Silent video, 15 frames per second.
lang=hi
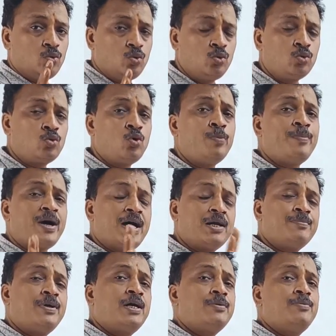उनको बार
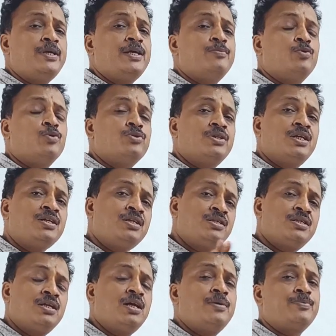बार में ये बोलते हैं कि
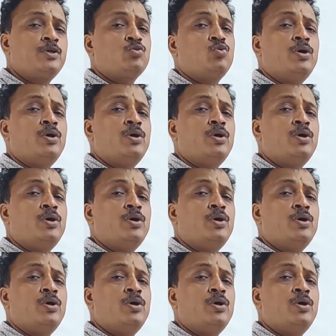सर आपकी